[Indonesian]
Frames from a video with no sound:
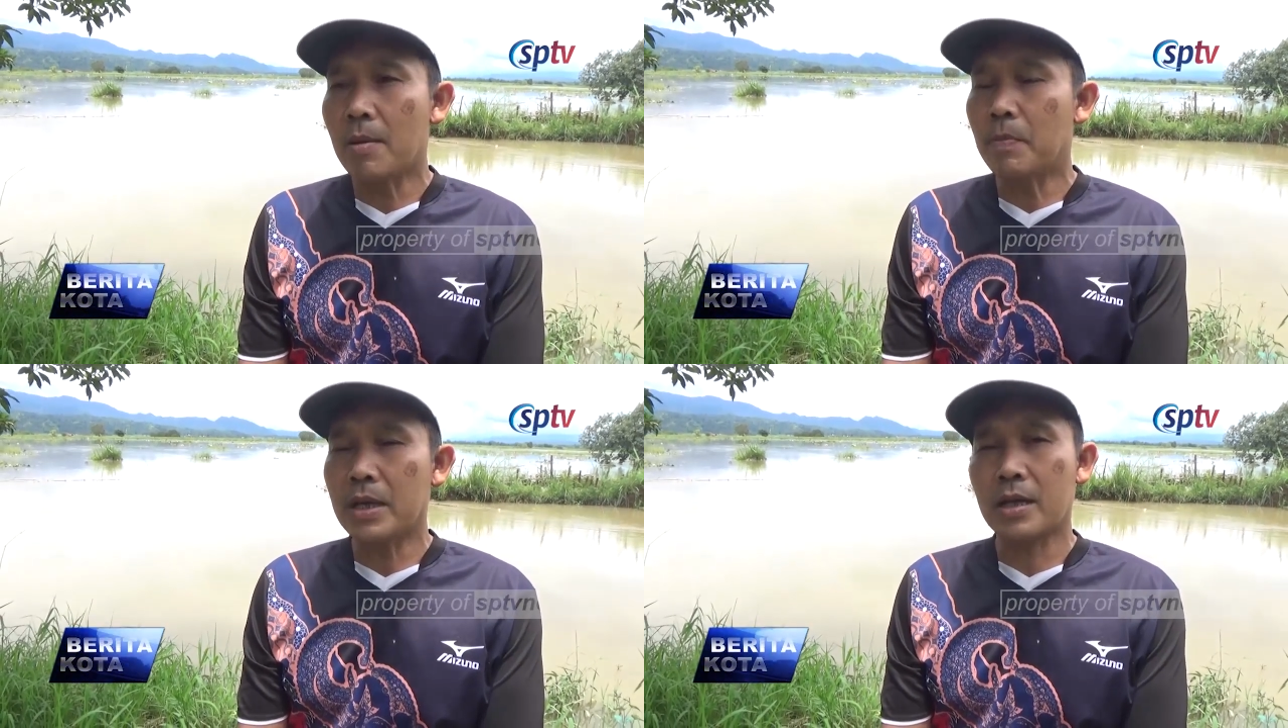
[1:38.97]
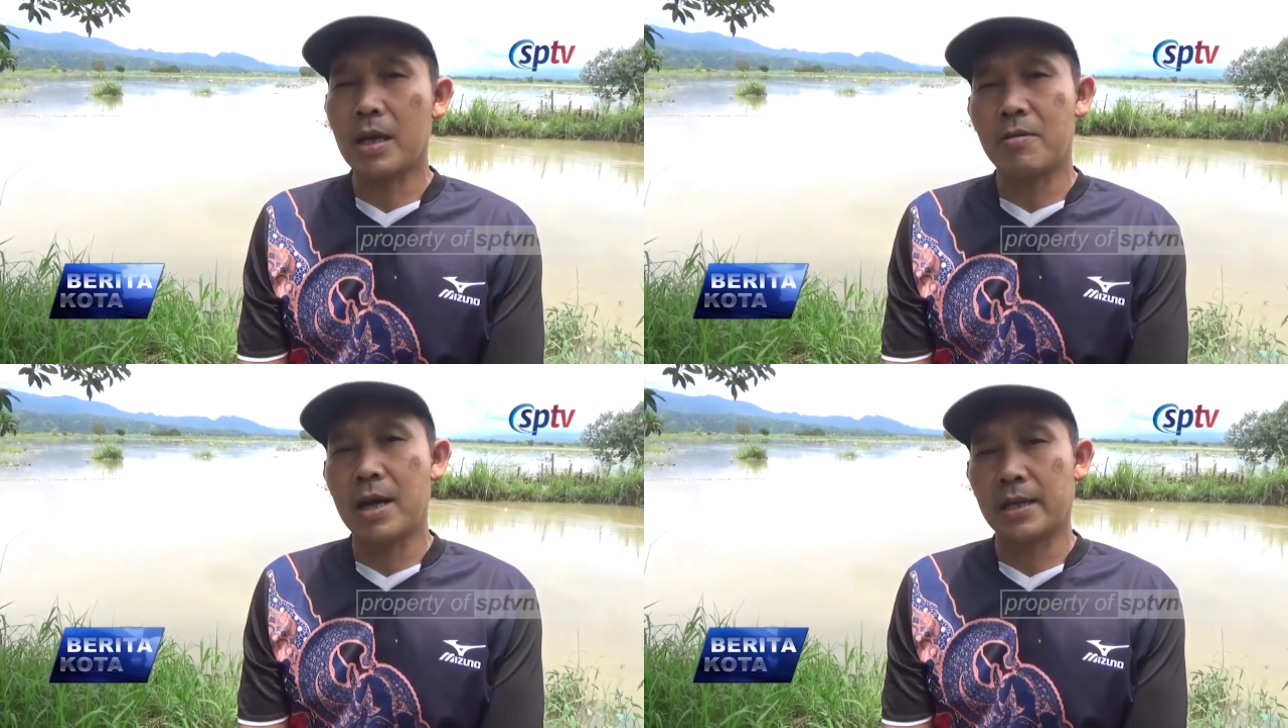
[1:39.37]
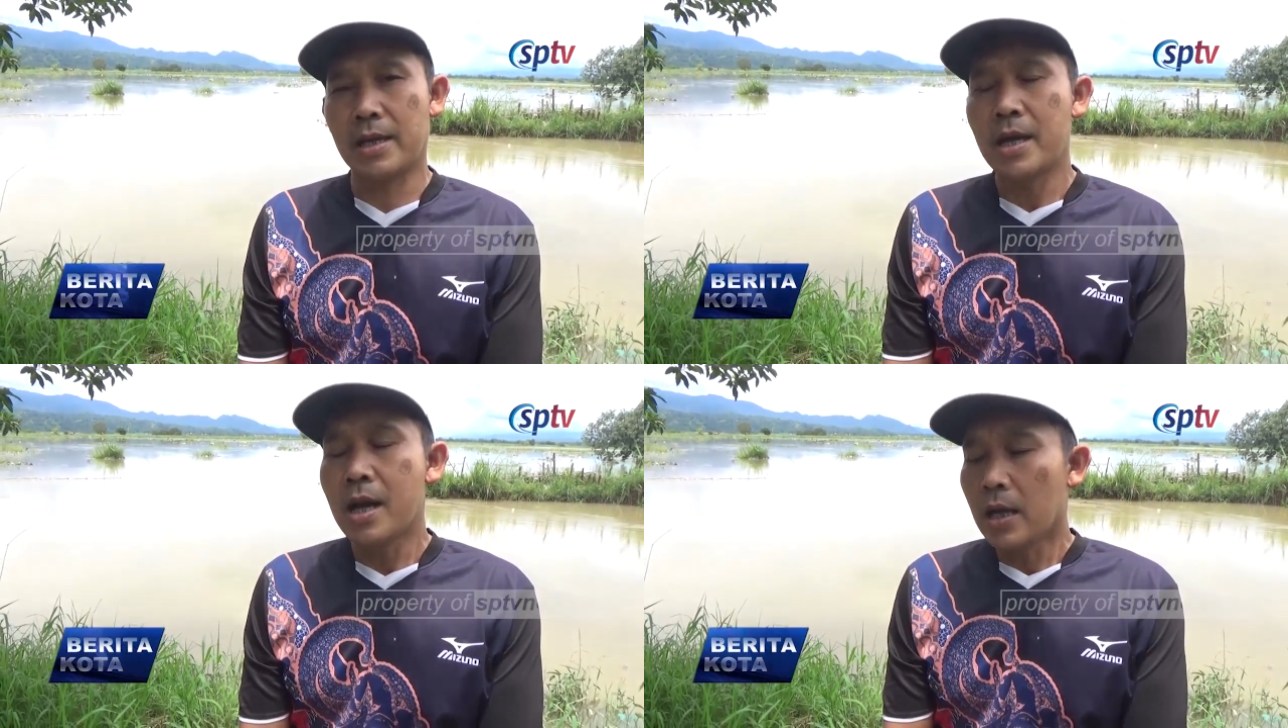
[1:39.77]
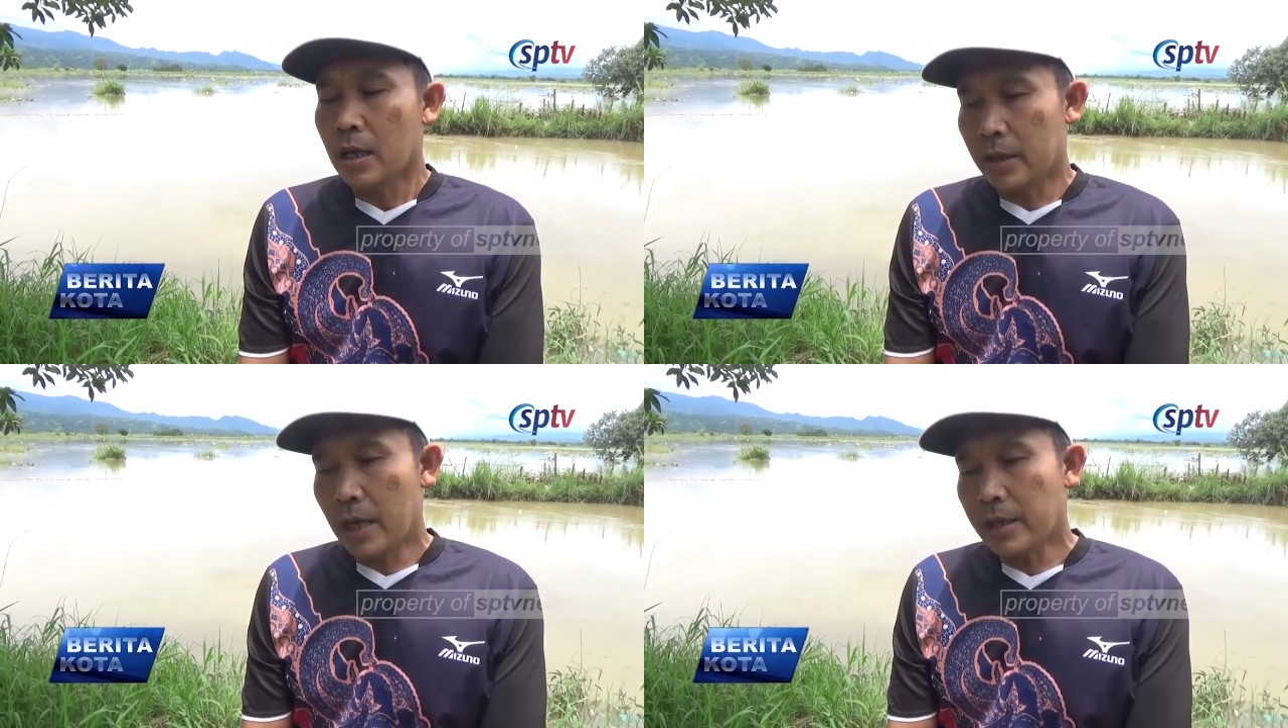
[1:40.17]
Hampara Rawangnya.
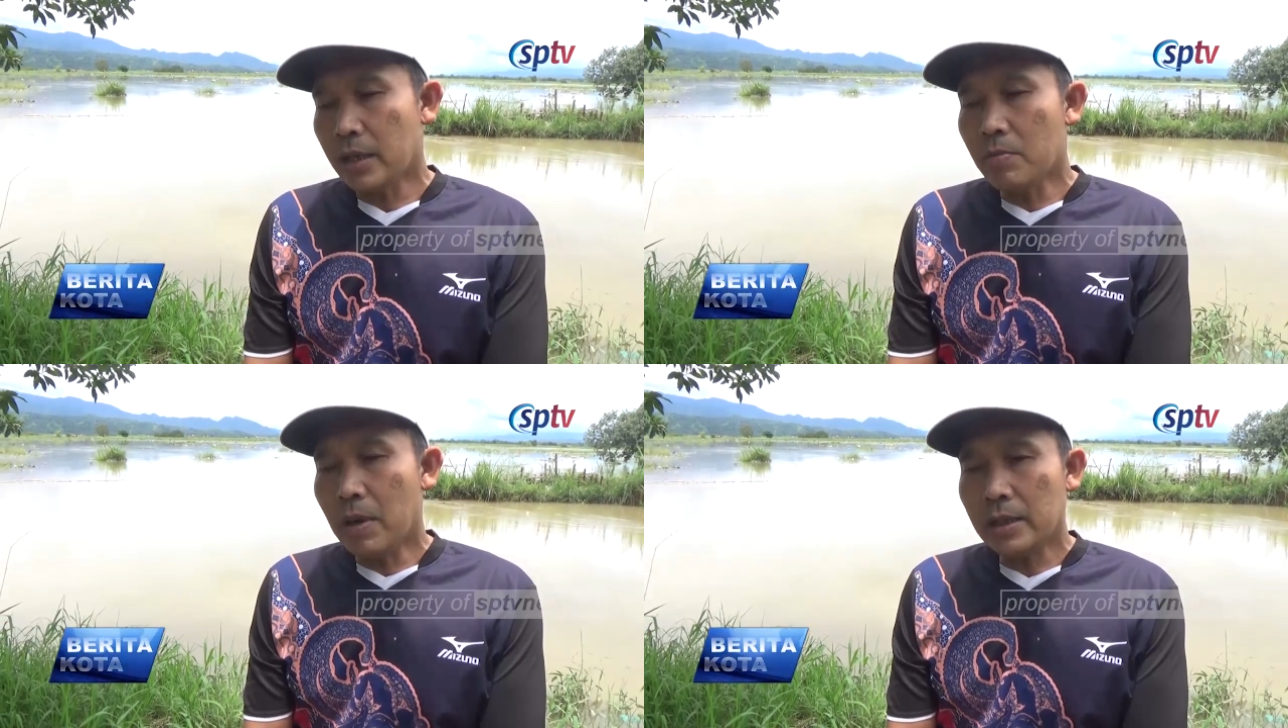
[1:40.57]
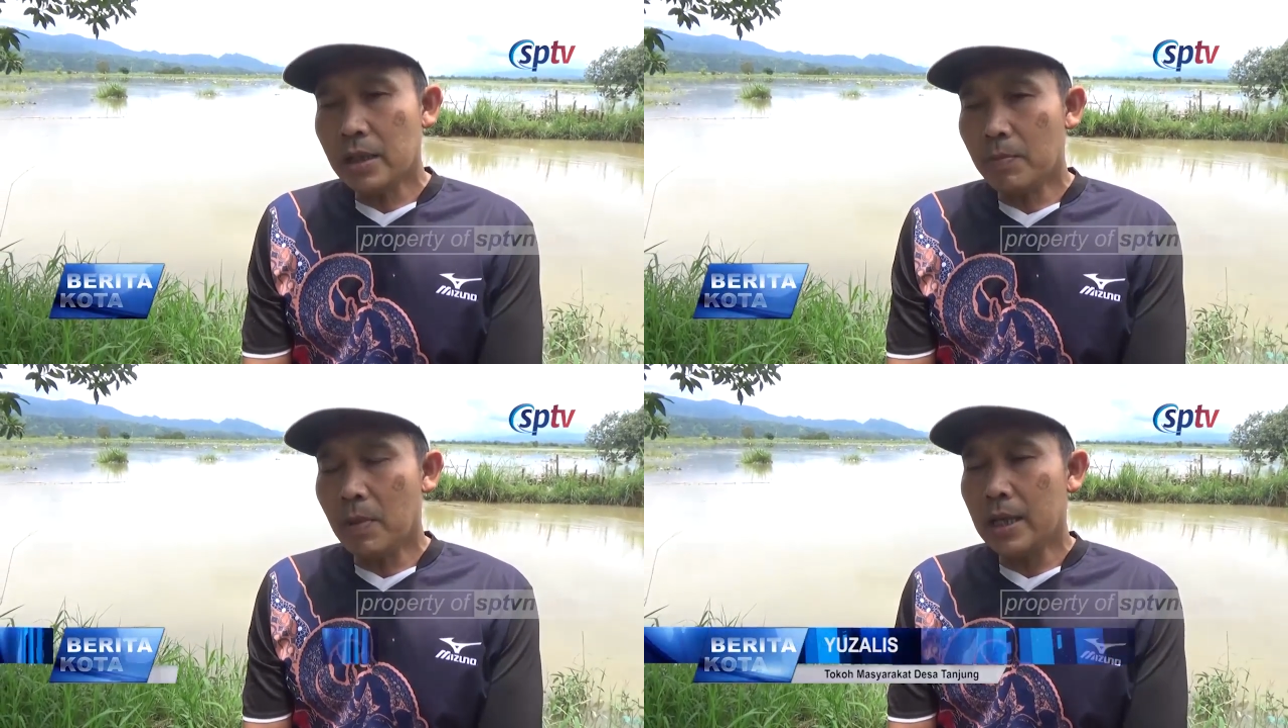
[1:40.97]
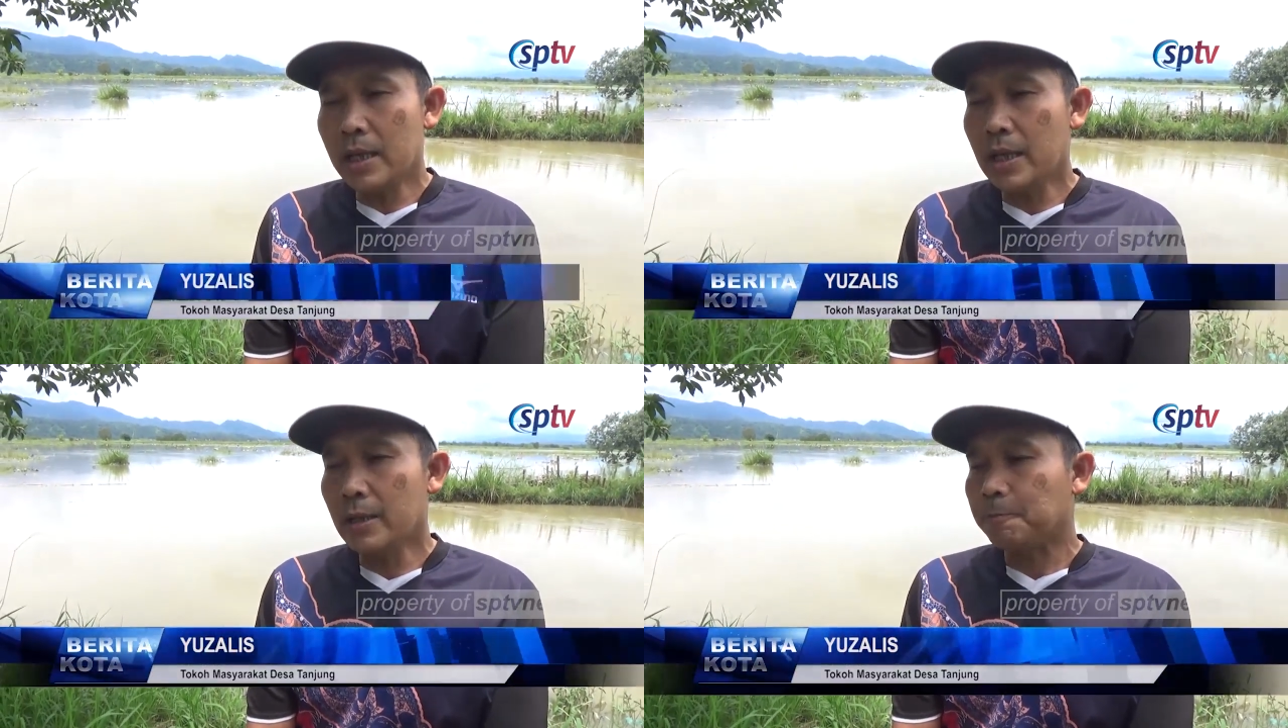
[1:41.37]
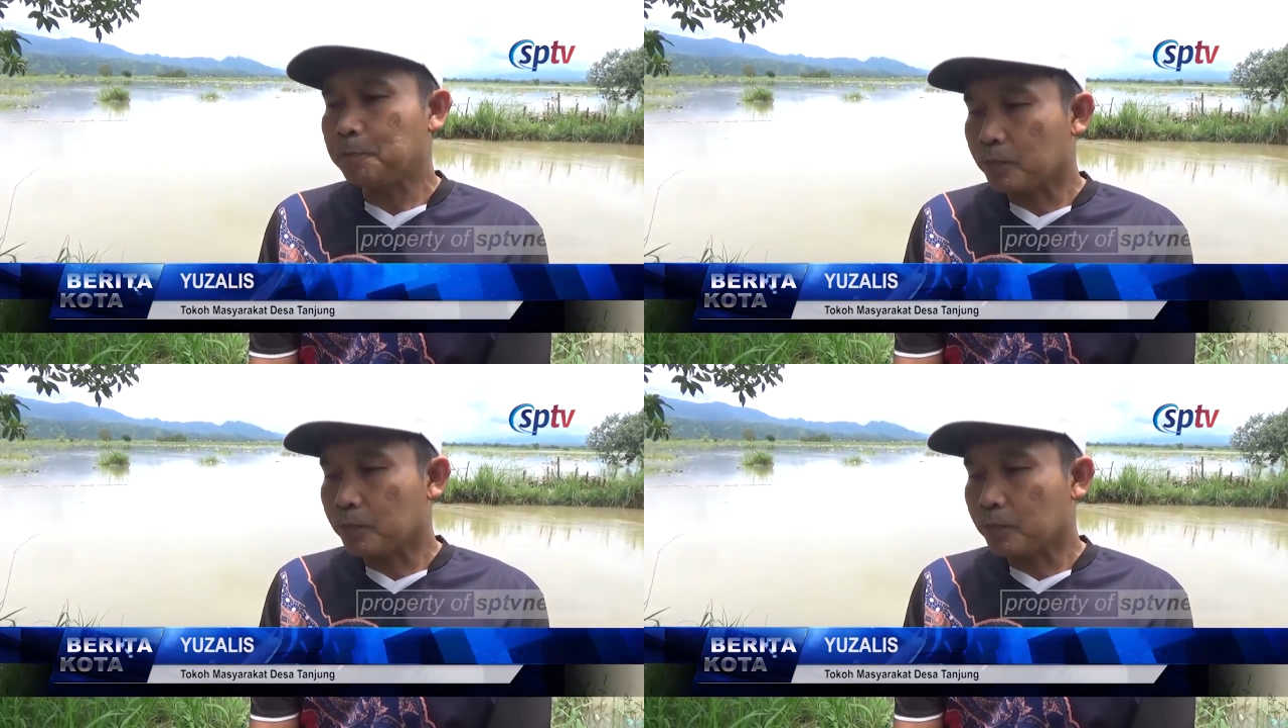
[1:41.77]
Dan imbasnya balik